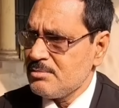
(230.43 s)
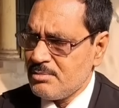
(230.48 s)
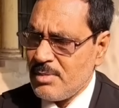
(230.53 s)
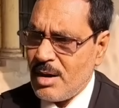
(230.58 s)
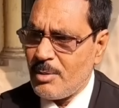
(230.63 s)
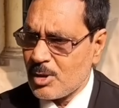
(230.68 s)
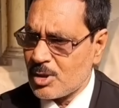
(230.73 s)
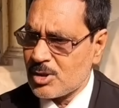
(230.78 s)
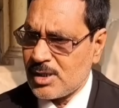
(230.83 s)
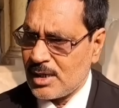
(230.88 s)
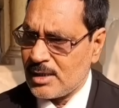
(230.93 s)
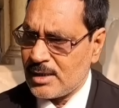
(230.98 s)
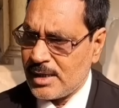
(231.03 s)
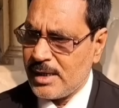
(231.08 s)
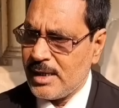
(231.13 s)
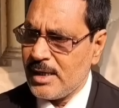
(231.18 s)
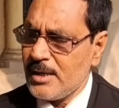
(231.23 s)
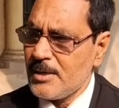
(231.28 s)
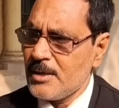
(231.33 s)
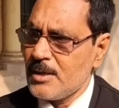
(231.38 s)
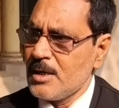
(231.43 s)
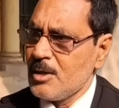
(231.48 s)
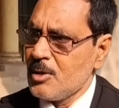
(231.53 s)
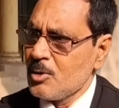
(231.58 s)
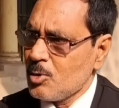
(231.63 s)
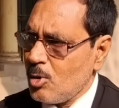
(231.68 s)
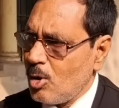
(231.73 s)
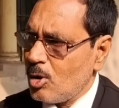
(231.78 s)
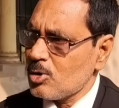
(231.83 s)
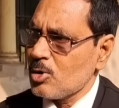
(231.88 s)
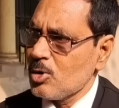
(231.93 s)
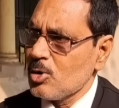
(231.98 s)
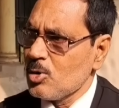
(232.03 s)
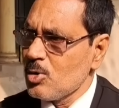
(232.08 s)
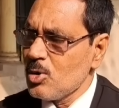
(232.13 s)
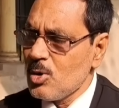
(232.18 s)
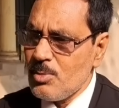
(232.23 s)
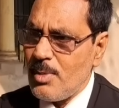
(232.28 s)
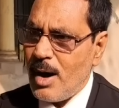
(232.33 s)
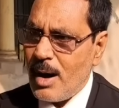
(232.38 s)
ব্যবস্থাতে
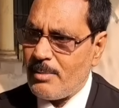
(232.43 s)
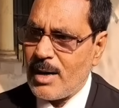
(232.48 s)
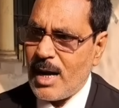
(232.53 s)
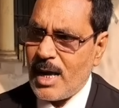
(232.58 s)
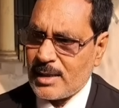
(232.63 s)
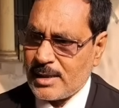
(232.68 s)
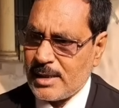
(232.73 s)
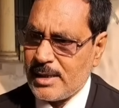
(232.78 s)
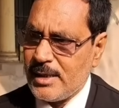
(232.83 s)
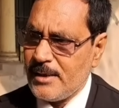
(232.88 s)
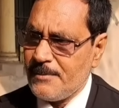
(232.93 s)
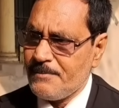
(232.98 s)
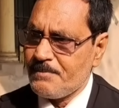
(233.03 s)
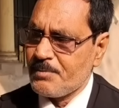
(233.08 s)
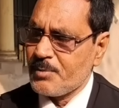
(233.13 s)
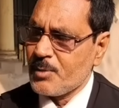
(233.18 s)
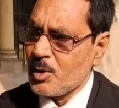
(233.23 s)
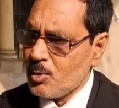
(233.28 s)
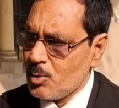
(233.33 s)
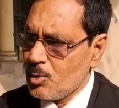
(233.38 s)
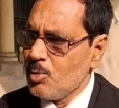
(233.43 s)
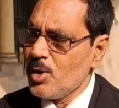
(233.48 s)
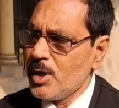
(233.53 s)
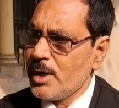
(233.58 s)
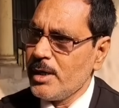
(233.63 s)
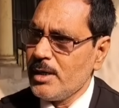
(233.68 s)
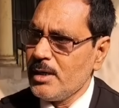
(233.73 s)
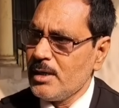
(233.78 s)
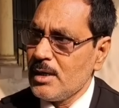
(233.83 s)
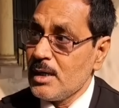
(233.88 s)
কতগুলো মামলাতে উনি